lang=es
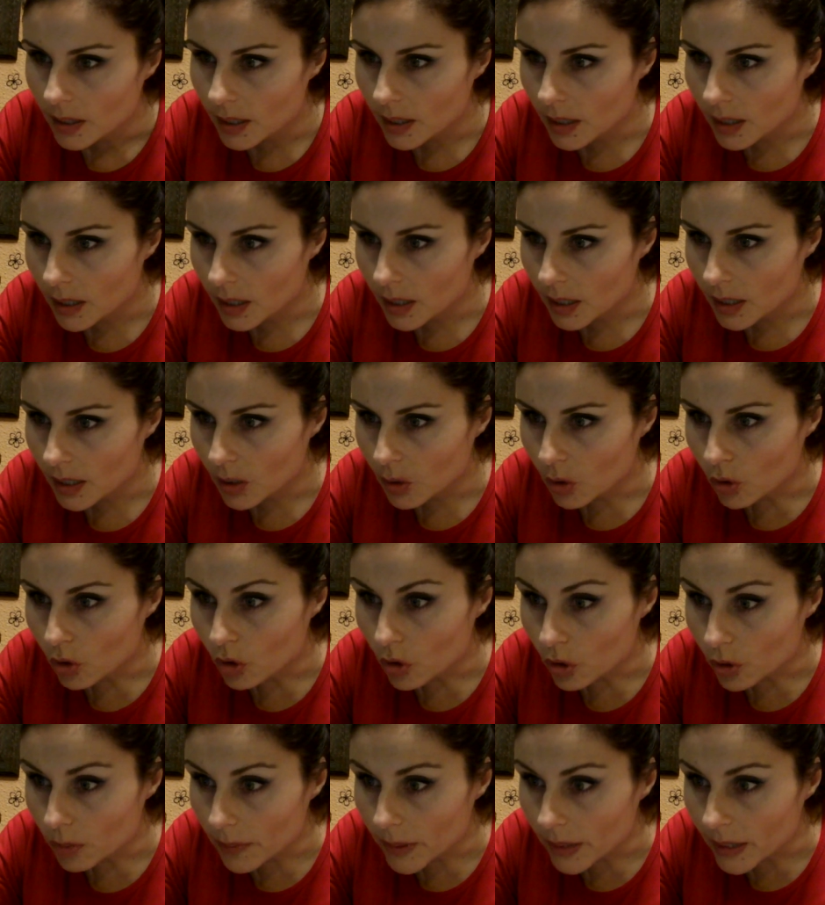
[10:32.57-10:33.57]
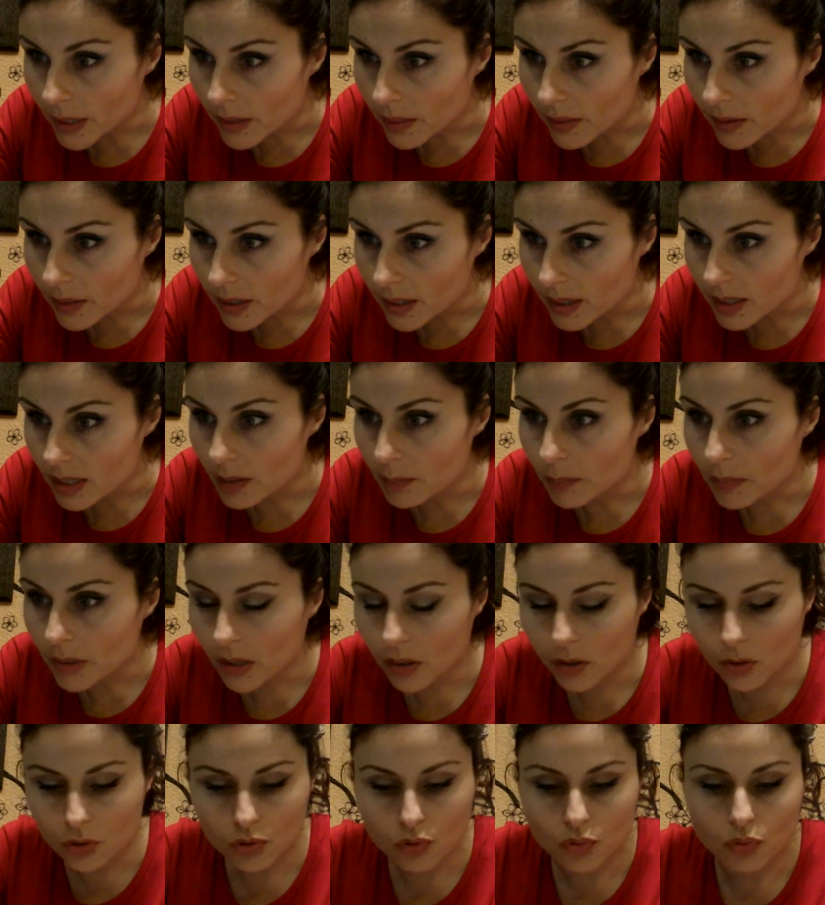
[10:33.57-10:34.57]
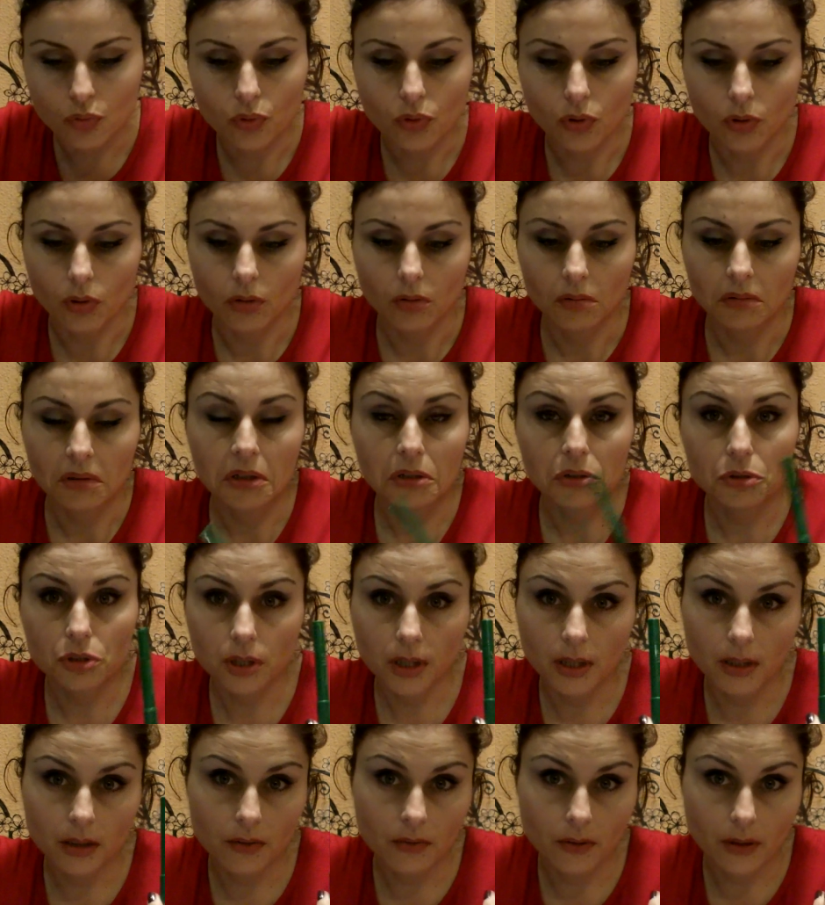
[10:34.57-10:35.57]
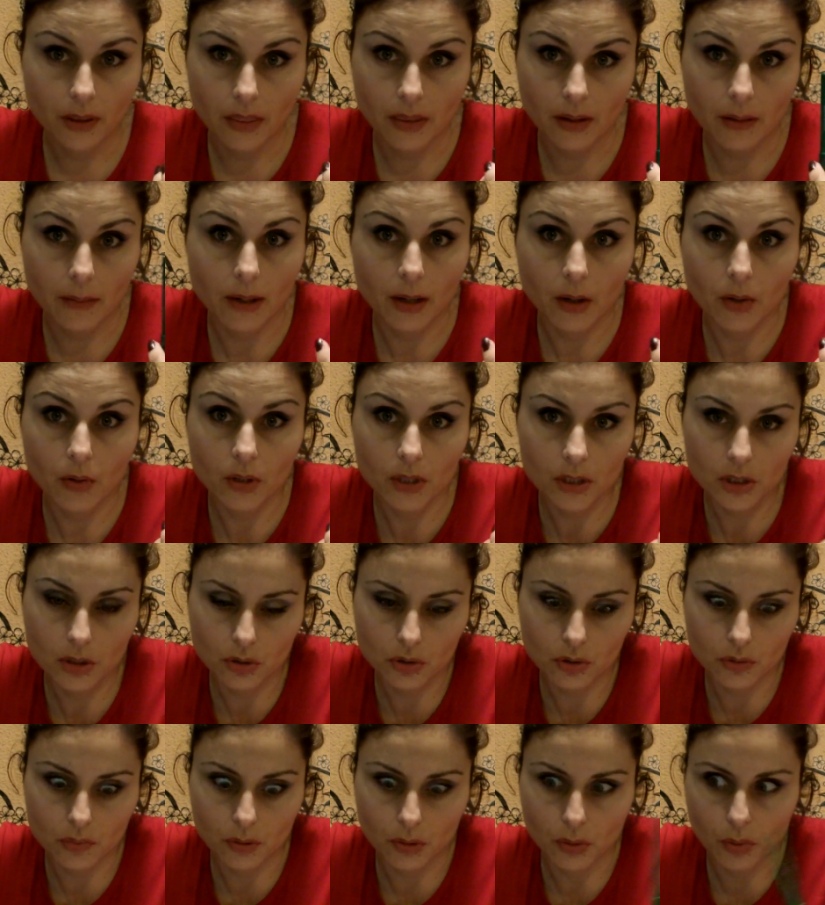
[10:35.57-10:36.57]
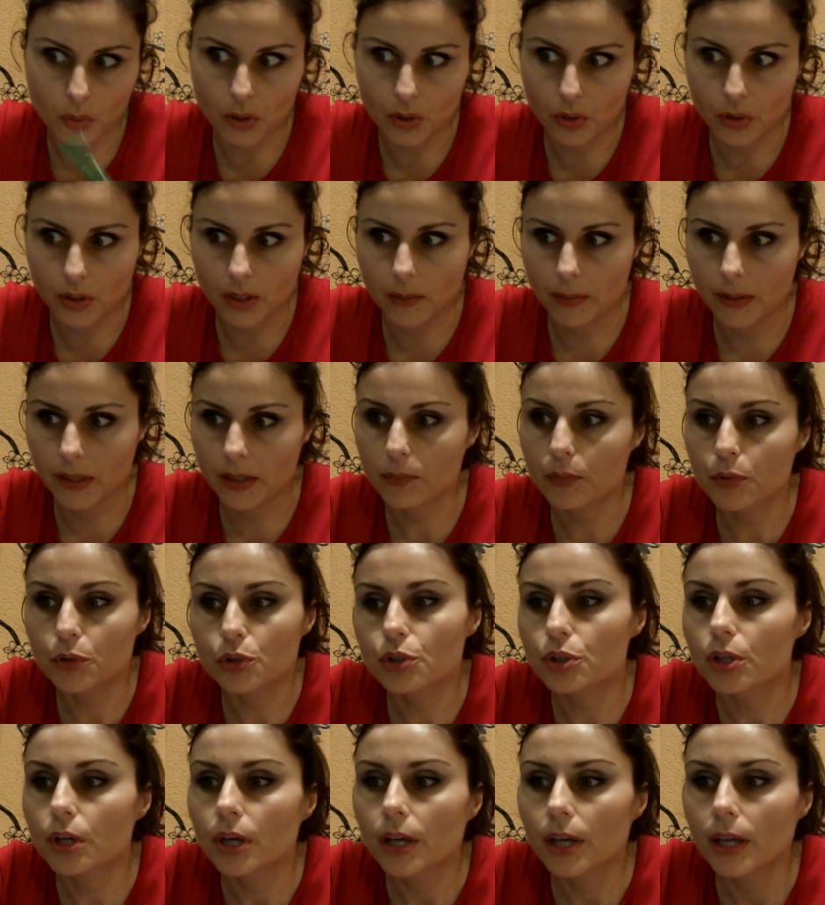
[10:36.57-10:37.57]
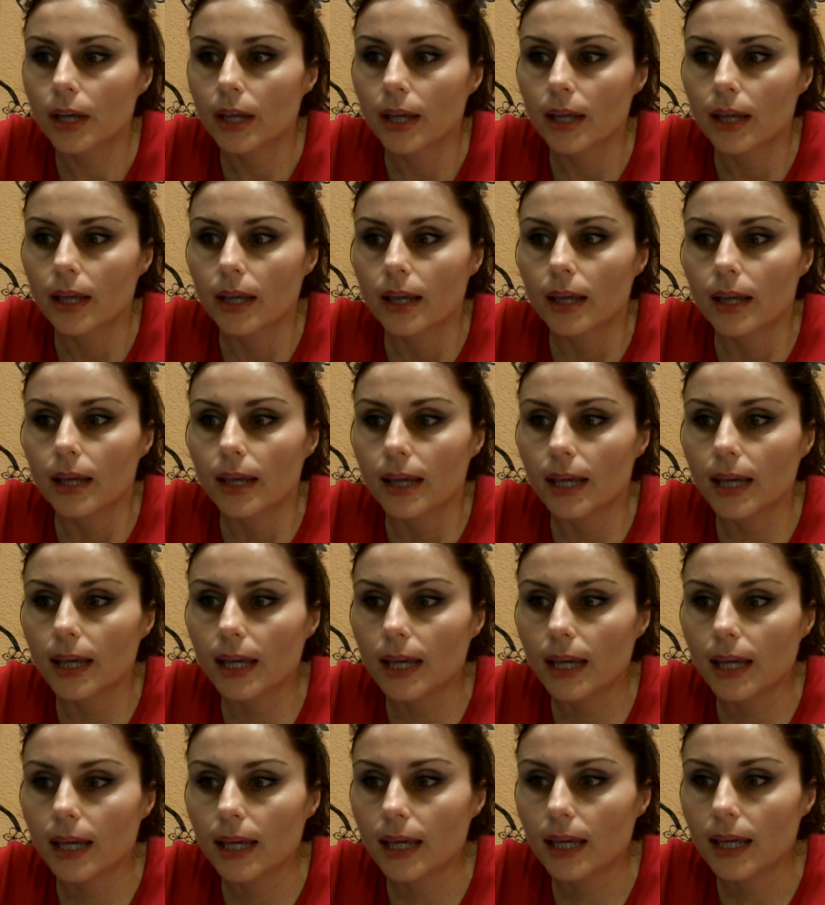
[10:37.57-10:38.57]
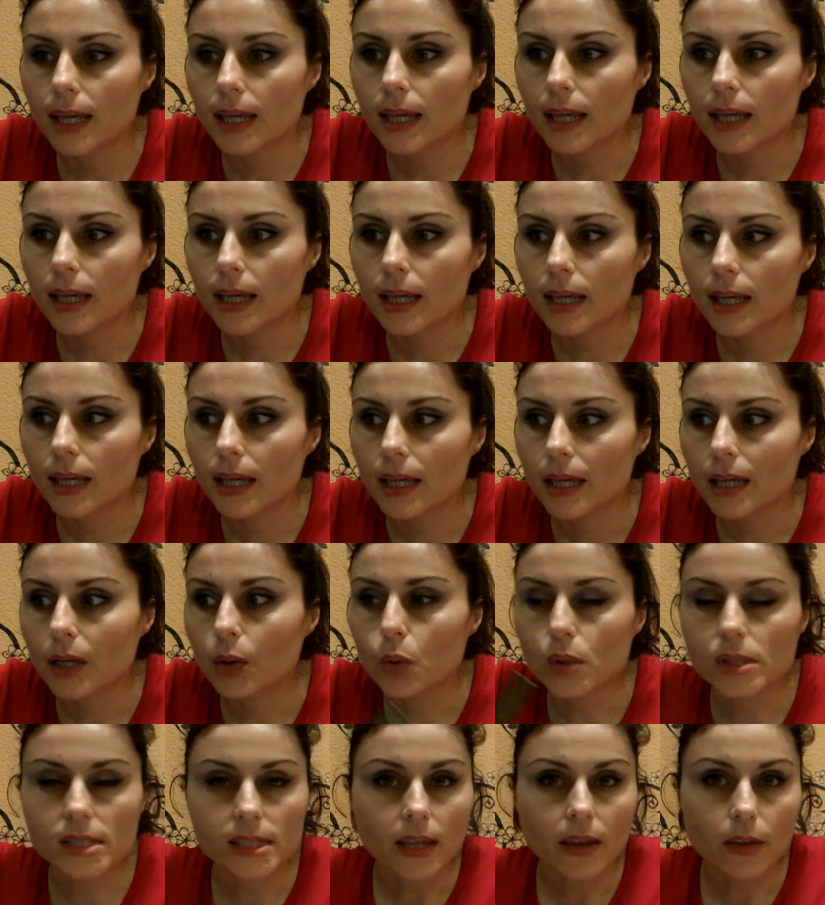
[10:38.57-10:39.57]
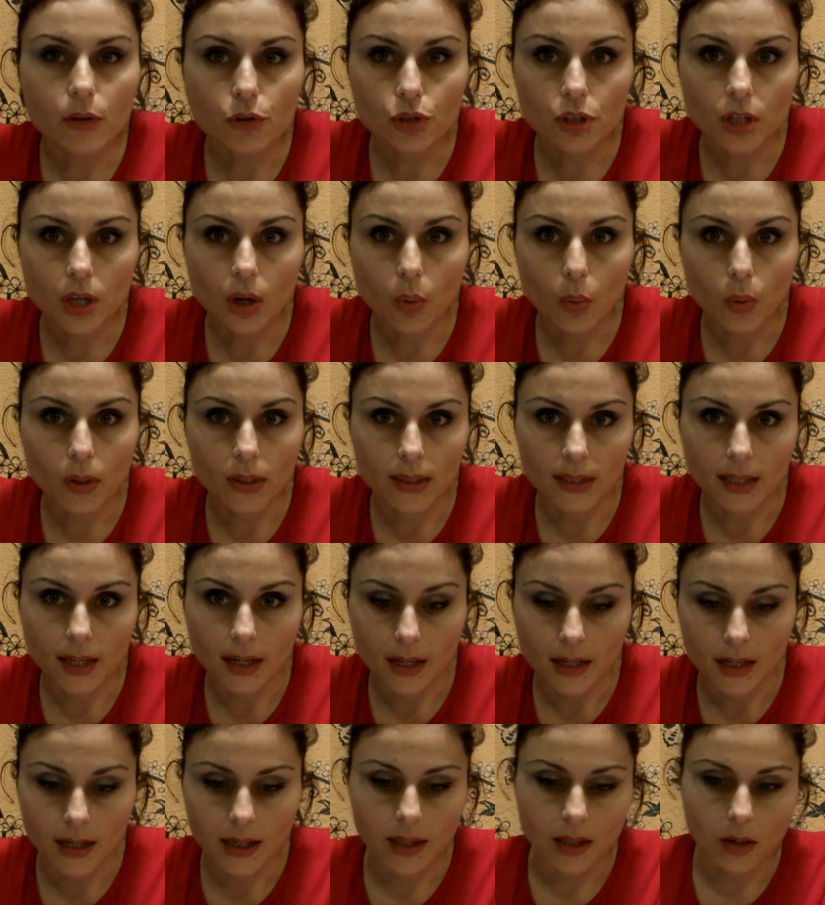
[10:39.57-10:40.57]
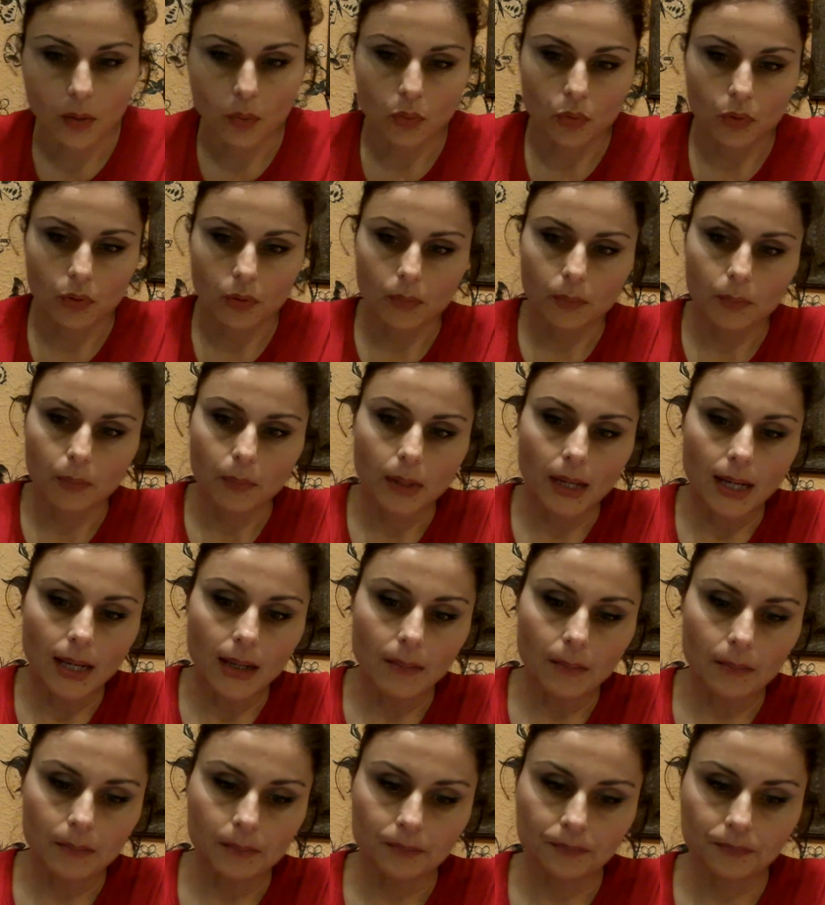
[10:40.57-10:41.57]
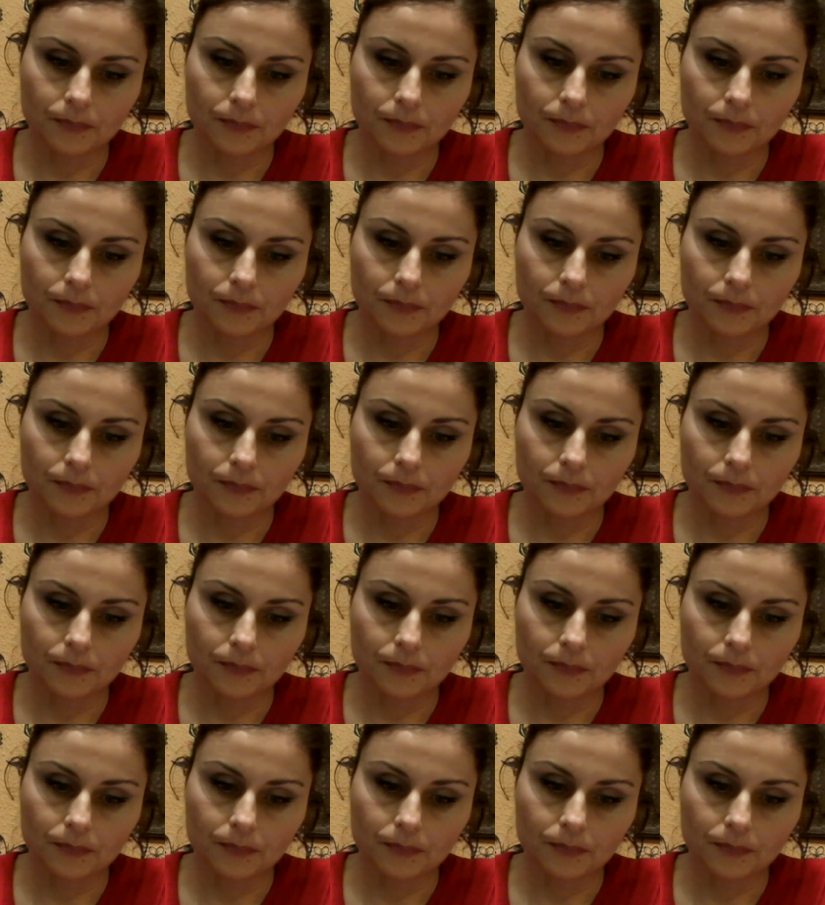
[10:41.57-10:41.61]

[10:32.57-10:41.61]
en color verde y en verde oscuro. Que no sé qué diferencia habrá con estos, pero bueno, ya veremos. Eh, y cuesta 2,50 cada uno, ¿vale?